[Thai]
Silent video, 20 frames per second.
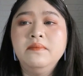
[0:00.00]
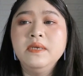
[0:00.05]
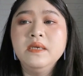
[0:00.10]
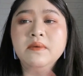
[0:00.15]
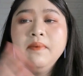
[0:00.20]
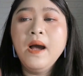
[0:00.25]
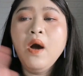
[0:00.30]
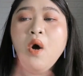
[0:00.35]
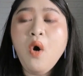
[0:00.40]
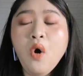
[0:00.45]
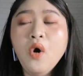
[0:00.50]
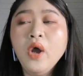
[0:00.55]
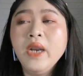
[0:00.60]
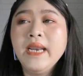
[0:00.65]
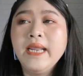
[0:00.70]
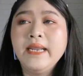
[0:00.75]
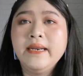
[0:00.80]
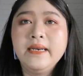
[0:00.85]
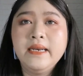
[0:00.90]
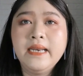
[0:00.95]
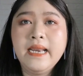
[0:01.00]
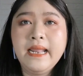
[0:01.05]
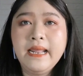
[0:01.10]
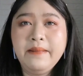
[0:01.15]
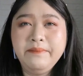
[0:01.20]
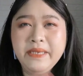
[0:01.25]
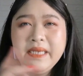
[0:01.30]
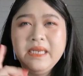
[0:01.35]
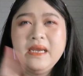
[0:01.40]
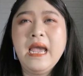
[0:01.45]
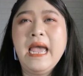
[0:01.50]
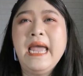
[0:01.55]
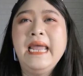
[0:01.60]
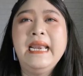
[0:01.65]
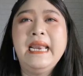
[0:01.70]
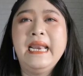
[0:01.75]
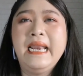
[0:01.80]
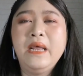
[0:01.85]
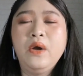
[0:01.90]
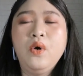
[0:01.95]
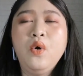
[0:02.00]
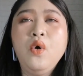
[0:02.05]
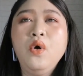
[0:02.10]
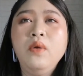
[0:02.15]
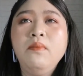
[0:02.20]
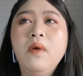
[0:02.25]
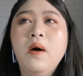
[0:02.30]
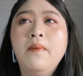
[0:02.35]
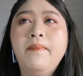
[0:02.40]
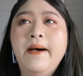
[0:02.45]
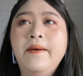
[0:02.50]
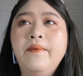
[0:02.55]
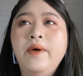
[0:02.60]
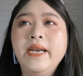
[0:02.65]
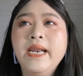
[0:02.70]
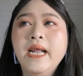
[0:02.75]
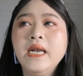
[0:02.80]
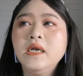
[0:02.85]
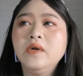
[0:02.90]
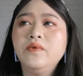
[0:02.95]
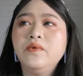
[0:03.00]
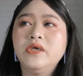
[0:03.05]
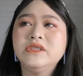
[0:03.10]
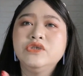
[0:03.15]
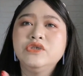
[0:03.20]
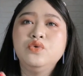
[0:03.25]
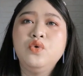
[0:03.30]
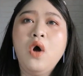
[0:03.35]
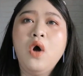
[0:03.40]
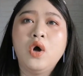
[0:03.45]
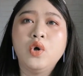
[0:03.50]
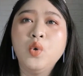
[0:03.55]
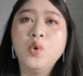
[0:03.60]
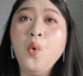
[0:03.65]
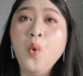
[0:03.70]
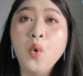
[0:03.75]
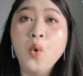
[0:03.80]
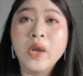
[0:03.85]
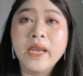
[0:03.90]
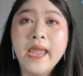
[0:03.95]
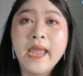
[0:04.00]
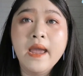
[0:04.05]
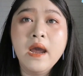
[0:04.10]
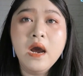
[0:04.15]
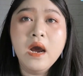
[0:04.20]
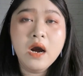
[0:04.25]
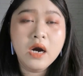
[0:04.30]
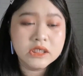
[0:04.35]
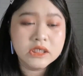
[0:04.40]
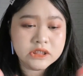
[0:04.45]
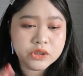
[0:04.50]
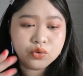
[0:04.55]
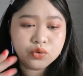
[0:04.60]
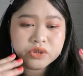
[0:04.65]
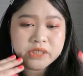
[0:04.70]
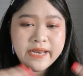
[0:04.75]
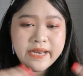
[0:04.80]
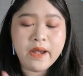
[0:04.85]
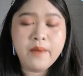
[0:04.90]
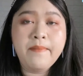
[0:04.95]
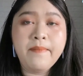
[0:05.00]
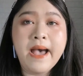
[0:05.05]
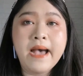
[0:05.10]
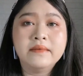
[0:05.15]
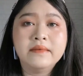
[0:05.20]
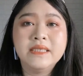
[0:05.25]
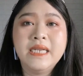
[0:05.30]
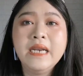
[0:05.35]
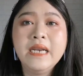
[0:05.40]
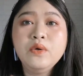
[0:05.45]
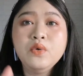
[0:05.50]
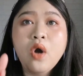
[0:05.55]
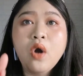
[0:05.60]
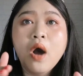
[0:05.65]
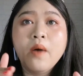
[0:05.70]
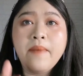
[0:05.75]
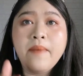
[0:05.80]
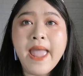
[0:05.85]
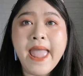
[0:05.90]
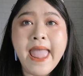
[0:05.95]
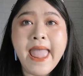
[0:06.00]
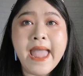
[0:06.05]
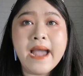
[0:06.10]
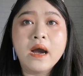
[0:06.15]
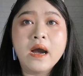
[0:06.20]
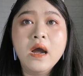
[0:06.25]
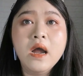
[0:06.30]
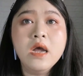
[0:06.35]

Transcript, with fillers: หรือบางคนไหนมีใครหลายๆคนบอกปามว่าถ้าเกิดว่าจะดูของถูกเนี้ยก็จะดูชาแนลปามแต่ถ้าดูของแพง